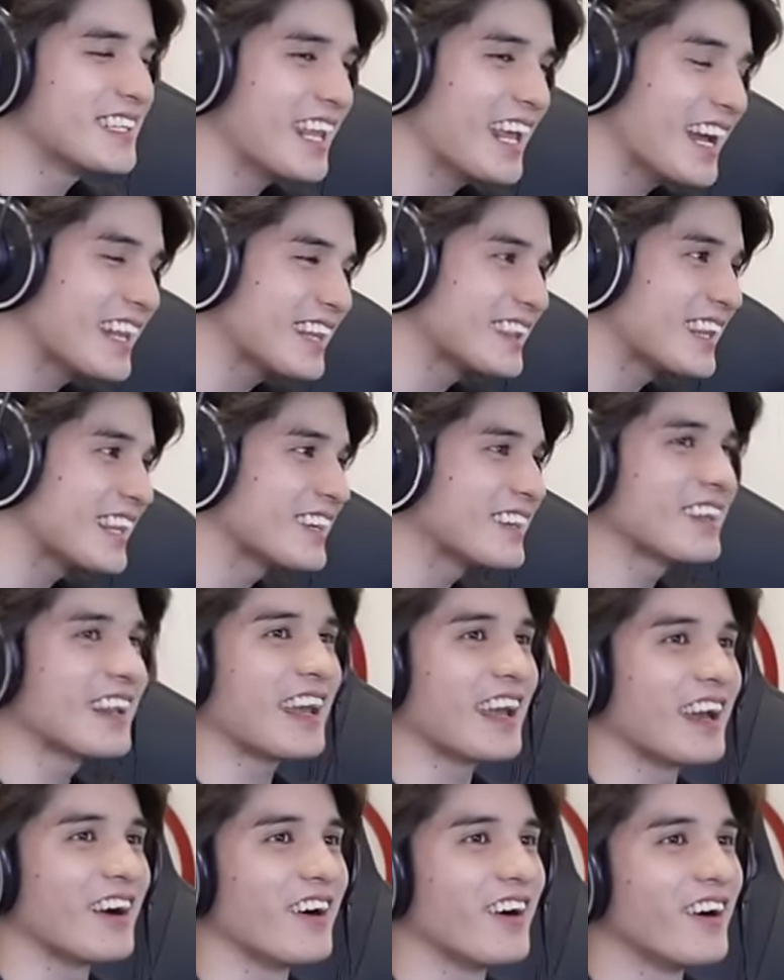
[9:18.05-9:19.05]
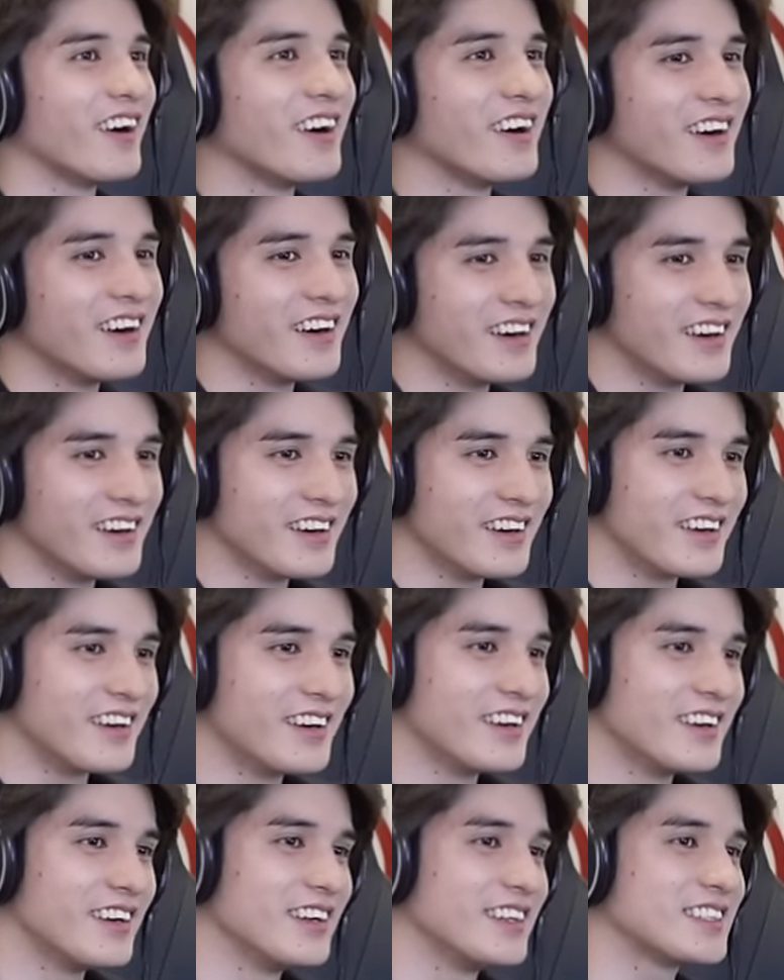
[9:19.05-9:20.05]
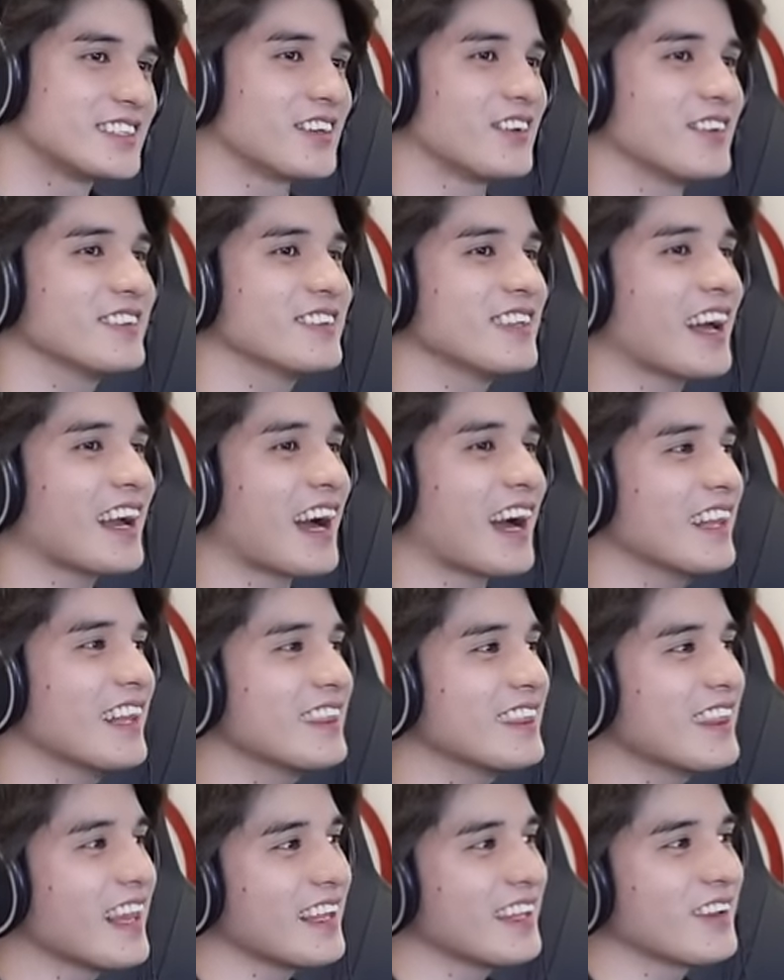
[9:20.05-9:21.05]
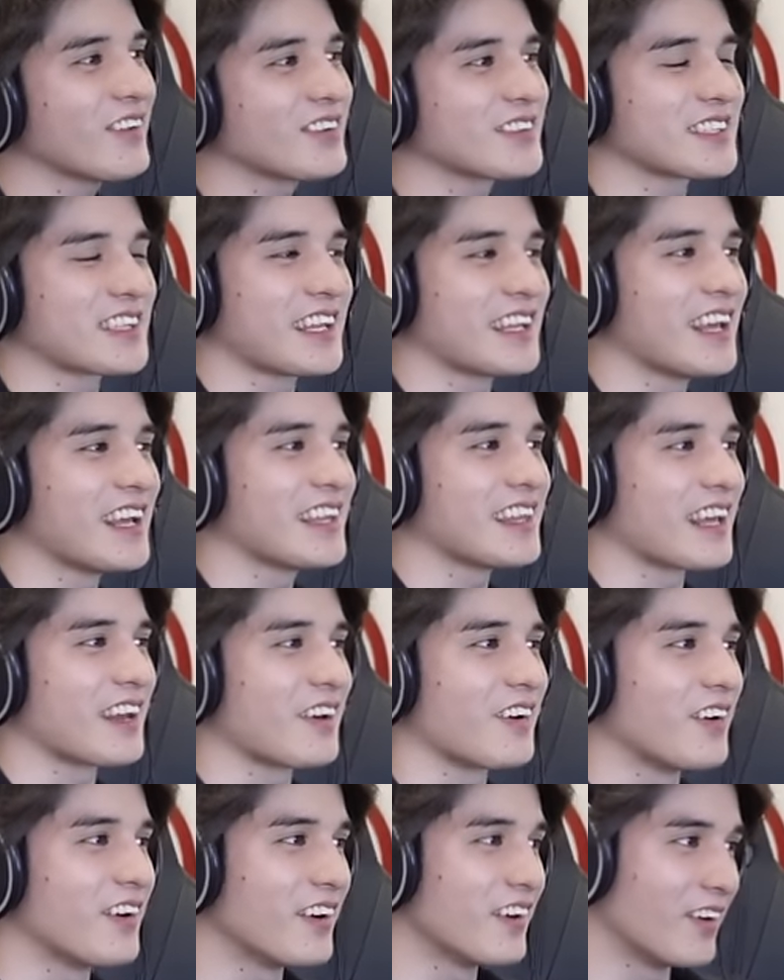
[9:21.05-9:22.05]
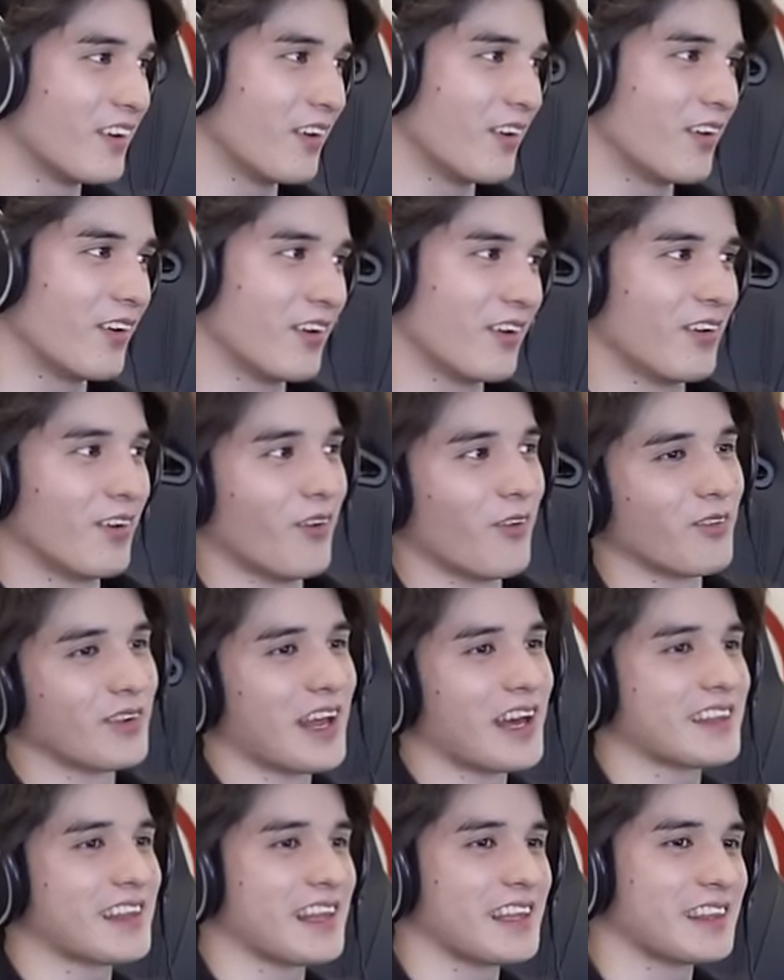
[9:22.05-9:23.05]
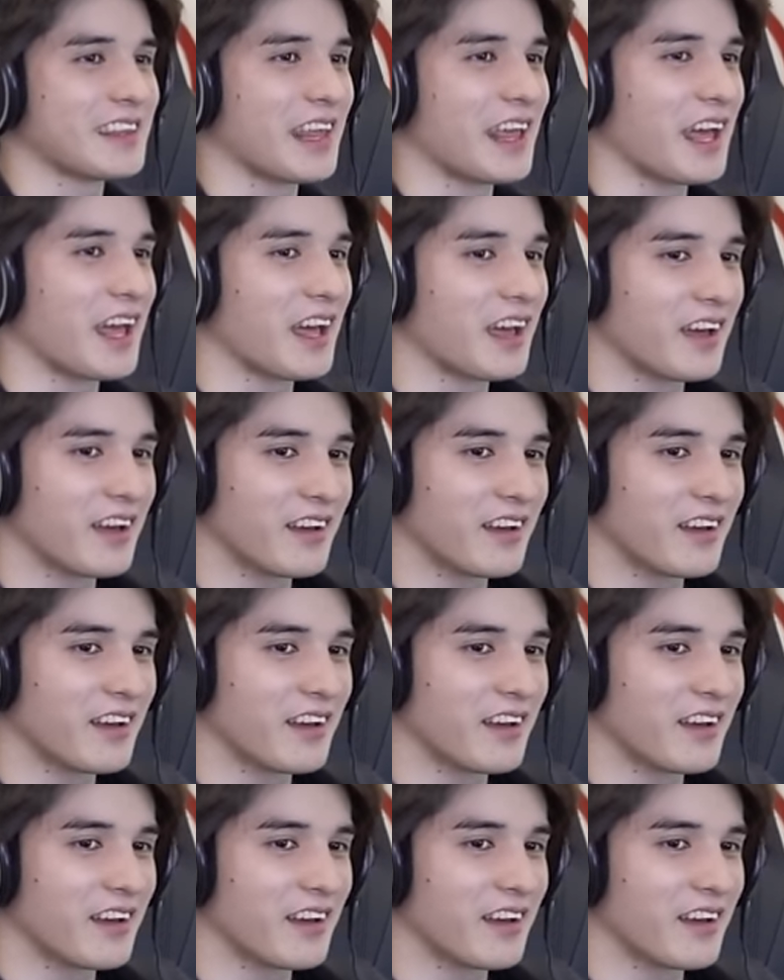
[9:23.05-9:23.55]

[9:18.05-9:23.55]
てやってくれよ。そんな簡単なことじゃねえだろ。おなでんって。